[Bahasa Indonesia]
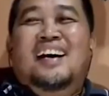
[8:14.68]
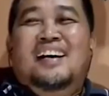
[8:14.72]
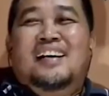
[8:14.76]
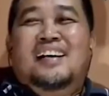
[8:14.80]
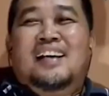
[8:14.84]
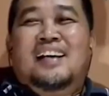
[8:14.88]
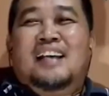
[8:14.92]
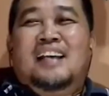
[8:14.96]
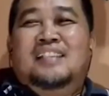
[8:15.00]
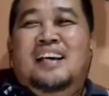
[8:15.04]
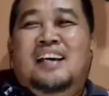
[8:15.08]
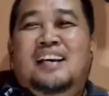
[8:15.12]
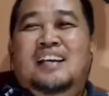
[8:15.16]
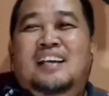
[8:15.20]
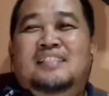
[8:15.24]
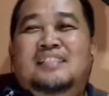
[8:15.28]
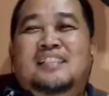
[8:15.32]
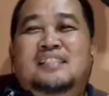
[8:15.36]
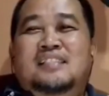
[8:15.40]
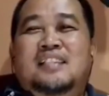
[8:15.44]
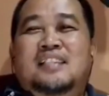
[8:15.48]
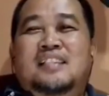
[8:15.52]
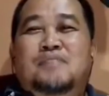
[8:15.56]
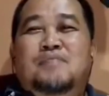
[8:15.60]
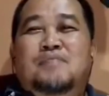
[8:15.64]

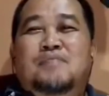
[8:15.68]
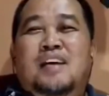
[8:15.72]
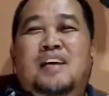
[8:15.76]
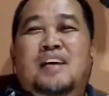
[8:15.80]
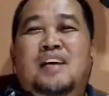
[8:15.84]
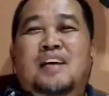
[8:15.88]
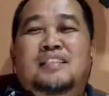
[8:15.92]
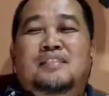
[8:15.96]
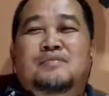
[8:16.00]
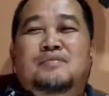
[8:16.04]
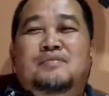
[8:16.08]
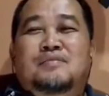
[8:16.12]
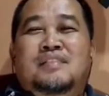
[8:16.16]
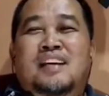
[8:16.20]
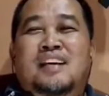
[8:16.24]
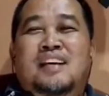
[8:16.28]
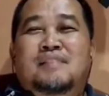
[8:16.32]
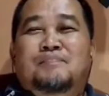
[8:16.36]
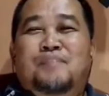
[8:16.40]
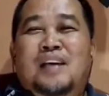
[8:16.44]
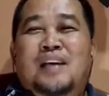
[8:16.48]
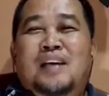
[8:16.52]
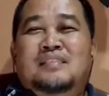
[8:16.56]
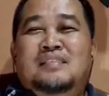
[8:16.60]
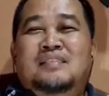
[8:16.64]
raja-raja Jawa itu
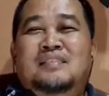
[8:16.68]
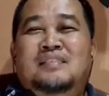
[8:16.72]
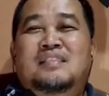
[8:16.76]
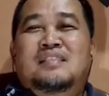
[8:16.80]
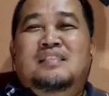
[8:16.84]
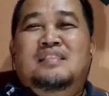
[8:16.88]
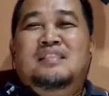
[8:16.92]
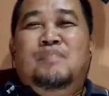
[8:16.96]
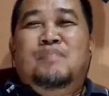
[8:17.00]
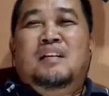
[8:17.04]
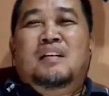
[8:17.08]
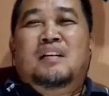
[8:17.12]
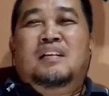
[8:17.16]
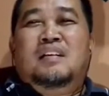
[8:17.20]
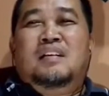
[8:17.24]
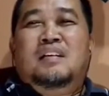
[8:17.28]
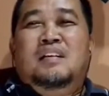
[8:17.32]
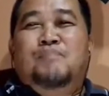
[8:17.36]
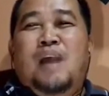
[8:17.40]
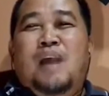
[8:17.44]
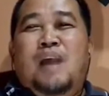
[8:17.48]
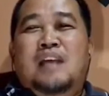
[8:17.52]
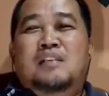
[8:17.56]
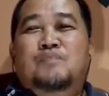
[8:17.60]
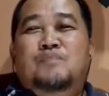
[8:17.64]
kan pasti
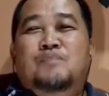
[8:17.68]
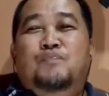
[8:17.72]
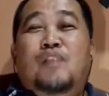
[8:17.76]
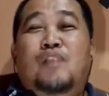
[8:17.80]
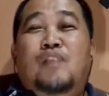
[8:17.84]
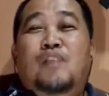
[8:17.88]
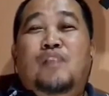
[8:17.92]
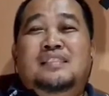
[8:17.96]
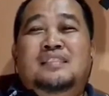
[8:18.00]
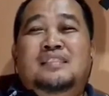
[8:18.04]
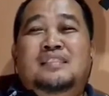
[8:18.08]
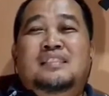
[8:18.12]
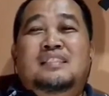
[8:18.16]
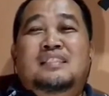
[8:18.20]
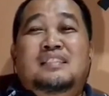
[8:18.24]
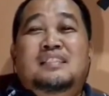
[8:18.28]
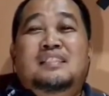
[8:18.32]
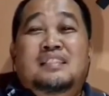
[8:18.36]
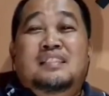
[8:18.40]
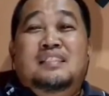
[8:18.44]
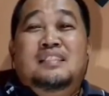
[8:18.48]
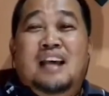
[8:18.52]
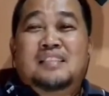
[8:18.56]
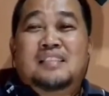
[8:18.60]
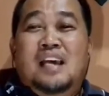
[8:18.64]

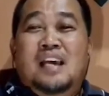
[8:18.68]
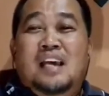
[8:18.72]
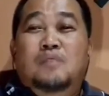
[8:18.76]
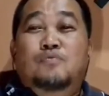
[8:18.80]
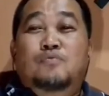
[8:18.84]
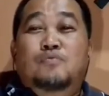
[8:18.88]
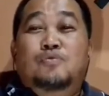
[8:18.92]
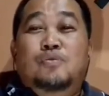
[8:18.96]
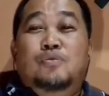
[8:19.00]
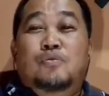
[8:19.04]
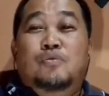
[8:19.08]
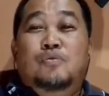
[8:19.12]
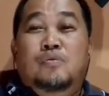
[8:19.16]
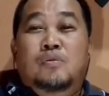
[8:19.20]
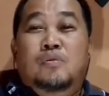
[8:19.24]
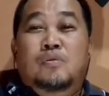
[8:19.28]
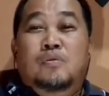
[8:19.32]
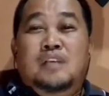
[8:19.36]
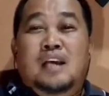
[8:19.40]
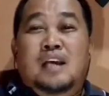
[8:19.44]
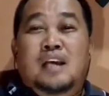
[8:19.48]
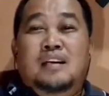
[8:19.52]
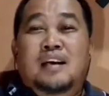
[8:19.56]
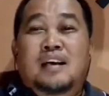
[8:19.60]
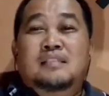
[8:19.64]
memanipulasi asal
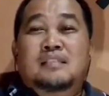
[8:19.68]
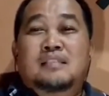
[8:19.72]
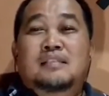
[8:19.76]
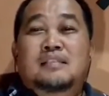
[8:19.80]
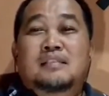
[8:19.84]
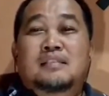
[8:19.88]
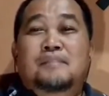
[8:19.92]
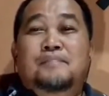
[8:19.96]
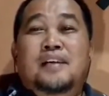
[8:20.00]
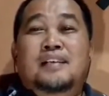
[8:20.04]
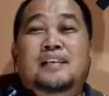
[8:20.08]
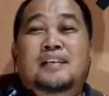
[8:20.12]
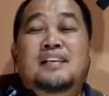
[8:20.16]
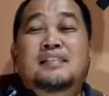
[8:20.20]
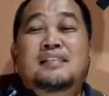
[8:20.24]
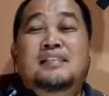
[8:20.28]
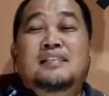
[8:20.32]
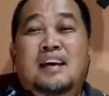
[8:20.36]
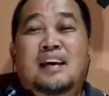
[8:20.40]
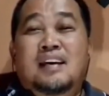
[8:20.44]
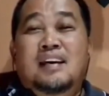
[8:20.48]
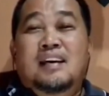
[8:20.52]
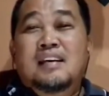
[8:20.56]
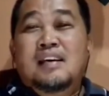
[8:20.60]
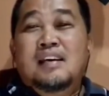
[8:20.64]
usul dan lain
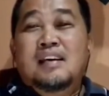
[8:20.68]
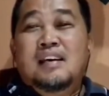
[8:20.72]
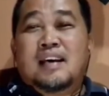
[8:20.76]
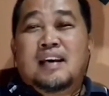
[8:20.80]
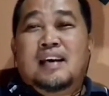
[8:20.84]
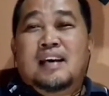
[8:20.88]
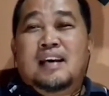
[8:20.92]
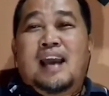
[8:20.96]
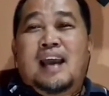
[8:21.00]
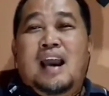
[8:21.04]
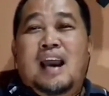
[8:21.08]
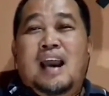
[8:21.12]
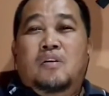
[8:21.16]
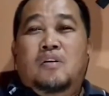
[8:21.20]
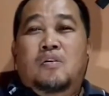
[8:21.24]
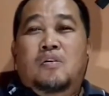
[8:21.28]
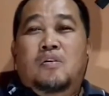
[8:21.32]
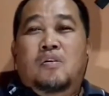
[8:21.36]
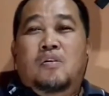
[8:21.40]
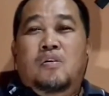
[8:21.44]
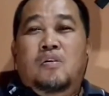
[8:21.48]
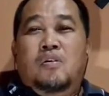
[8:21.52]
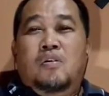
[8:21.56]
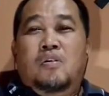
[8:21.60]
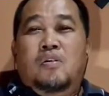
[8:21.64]
sebagainya.
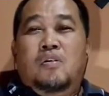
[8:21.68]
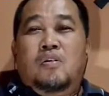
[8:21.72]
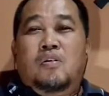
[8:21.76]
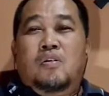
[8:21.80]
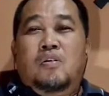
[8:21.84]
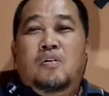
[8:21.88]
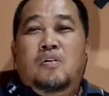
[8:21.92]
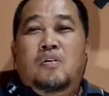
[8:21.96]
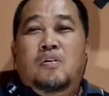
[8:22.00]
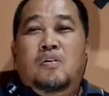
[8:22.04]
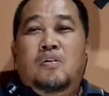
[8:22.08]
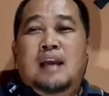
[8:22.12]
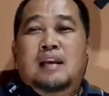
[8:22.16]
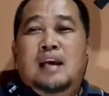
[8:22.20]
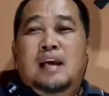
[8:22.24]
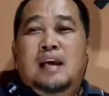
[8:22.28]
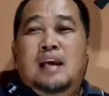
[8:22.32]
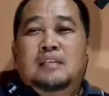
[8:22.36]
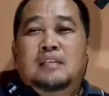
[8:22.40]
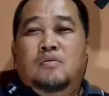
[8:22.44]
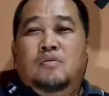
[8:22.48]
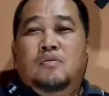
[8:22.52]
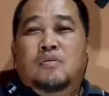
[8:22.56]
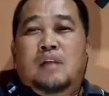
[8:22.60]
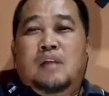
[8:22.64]
Kenaro
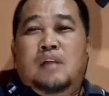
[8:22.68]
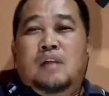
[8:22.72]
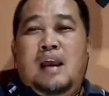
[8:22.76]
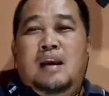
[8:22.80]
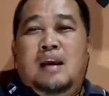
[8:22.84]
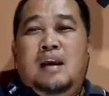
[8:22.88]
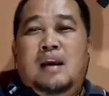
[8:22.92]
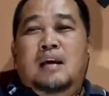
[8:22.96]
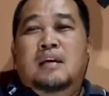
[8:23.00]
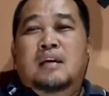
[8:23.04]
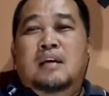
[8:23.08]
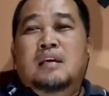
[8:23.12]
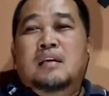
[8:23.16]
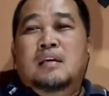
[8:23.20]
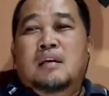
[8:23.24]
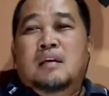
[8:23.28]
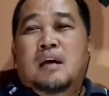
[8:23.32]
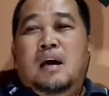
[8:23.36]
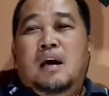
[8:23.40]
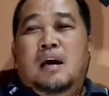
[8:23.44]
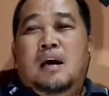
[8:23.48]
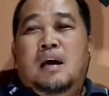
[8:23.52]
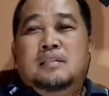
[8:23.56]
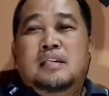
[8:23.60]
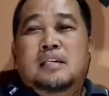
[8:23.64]
anak seorang
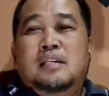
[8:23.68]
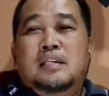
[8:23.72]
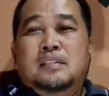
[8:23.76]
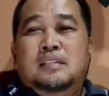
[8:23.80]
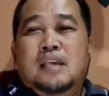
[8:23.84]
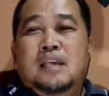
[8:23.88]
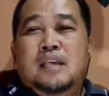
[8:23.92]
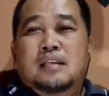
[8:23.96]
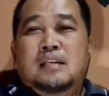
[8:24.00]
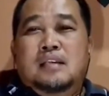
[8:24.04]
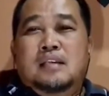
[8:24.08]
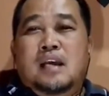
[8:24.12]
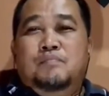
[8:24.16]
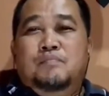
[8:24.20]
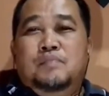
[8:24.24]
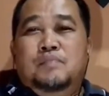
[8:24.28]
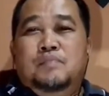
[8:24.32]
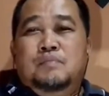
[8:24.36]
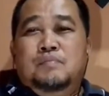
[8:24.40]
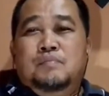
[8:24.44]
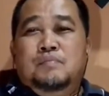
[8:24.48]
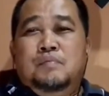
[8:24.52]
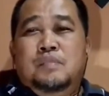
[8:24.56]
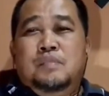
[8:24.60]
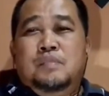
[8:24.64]
uh, desa
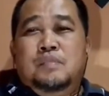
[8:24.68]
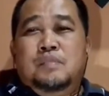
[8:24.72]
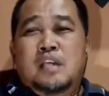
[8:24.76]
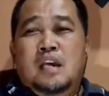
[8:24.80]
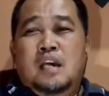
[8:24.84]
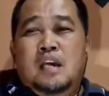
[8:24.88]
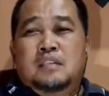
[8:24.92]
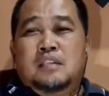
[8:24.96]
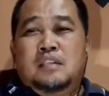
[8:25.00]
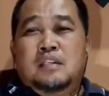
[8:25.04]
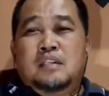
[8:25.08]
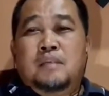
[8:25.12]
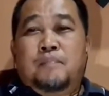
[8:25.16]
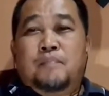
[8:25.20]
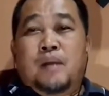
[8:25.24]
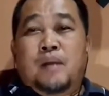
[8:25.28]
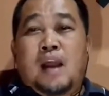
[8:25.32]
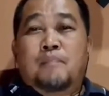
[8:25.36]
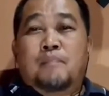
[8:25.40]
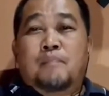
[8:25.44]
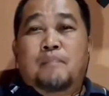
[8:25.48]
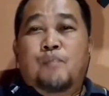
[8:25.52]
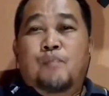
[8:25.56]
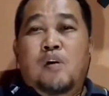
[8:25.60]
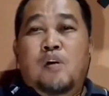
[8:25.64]
dan dia jadi
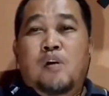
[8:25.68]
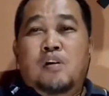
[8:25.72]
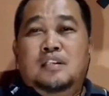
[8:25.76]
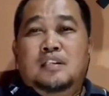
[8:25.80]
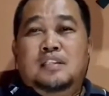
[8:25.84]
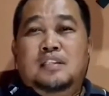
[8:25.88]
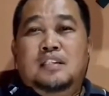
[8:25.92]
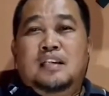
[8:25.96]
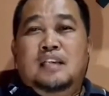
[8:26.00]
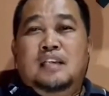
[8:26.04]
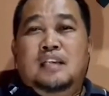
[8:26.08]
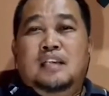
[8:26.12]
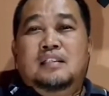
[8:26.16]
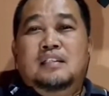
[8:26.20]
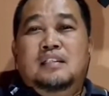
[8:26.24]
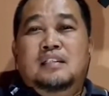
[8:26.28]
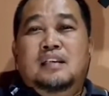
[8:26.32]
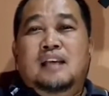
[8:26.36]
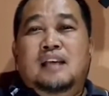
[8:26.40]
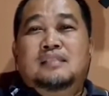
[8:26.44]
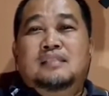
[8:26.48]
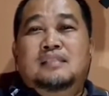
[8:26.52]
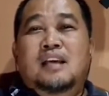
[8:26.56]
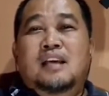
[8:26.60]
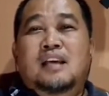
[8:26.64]
perampok ketika jadi
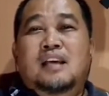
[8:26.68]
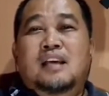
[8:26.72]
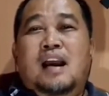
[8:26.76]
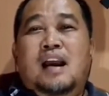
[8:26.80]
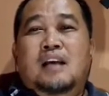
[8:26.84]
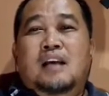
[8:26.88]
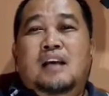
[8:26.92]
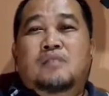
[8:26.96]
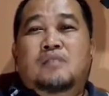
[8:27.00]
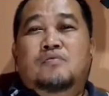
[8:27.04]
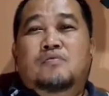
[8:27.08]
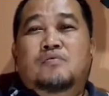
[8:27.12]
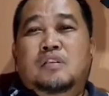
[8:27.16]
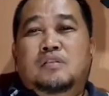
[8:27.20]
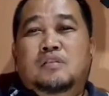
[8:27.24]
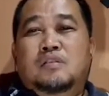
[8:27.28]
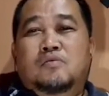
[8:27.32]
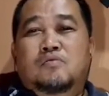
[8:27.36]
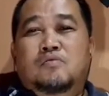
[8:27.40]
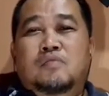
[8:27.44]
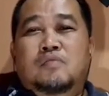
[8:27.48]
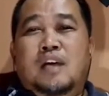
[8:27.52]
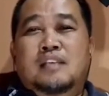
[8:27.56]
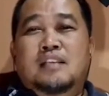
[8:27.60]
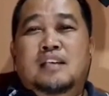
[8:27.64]
raja ngaku
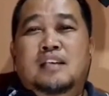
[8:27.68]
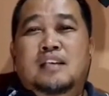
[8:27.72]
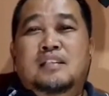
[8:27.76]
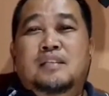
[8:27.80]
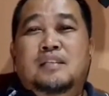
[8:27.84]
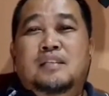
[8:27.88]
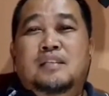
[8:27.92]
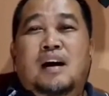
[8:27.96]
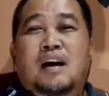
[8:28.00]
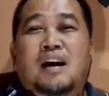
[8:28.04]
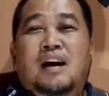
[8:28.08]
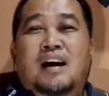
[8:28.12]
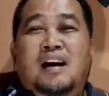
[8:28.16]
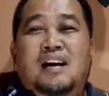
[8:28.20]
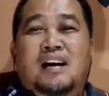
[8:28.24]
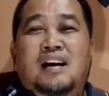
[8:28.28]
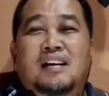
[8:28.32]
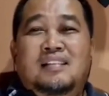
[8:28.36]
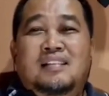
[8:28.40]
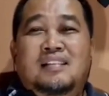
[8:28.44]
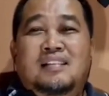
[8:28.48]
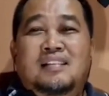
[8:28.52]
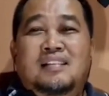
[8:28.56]
keturunannya dewa